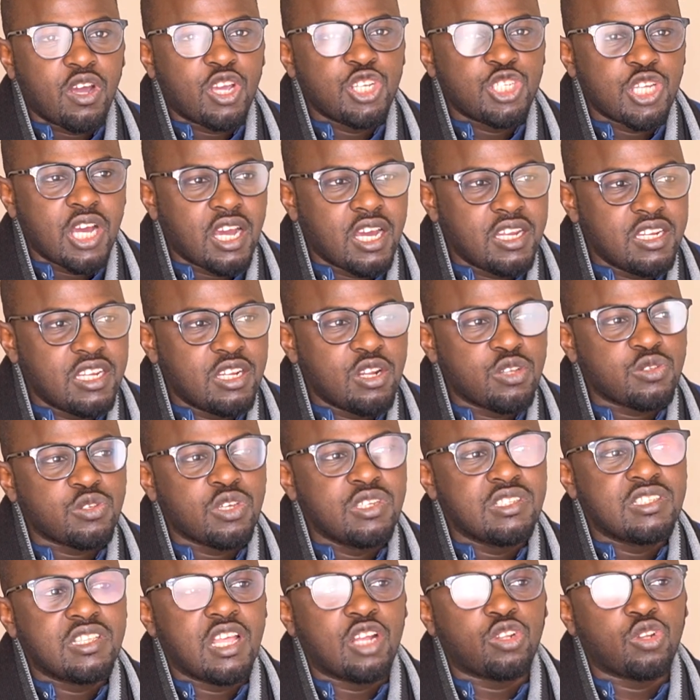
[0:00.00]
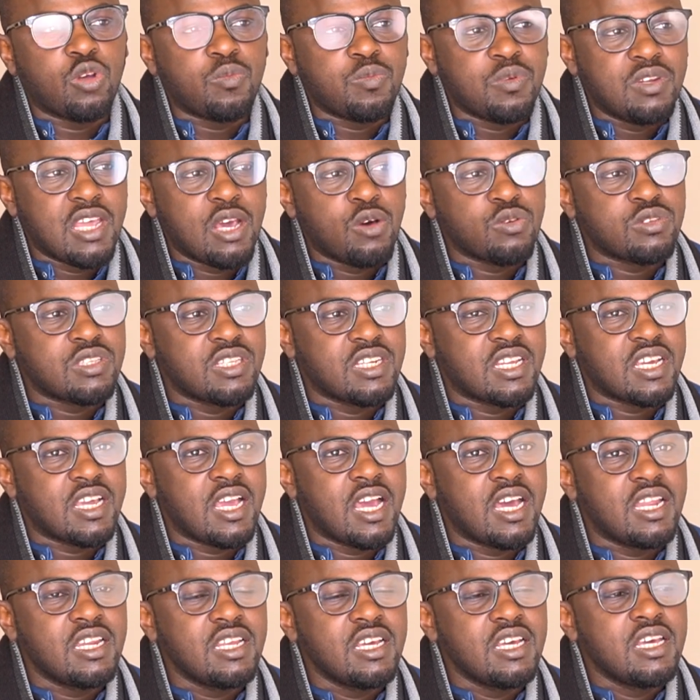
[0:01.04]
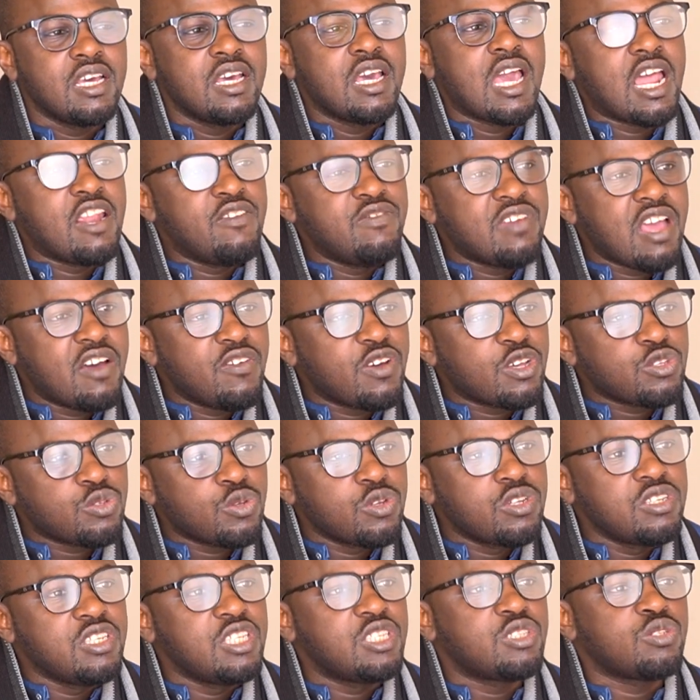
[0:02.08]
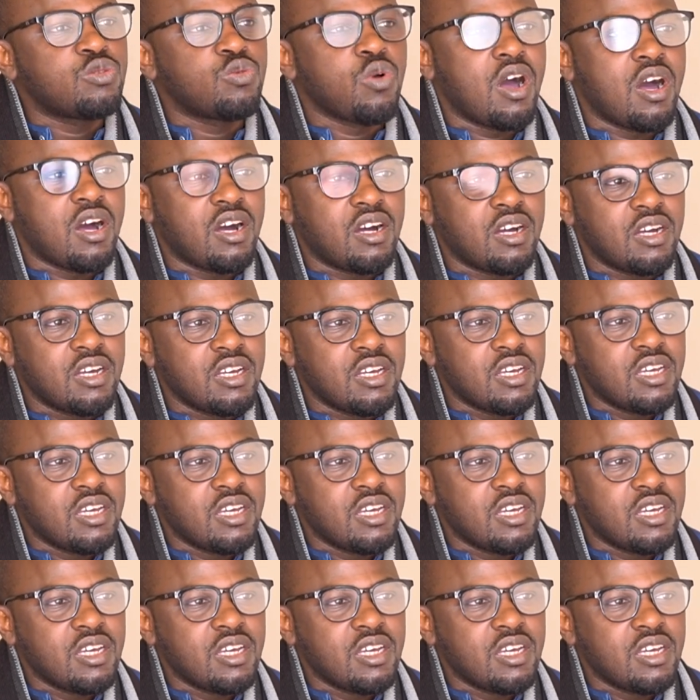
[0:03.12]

que chaque année, lorsqu'une startup naît au Sénégal, elle vient avec son histoire.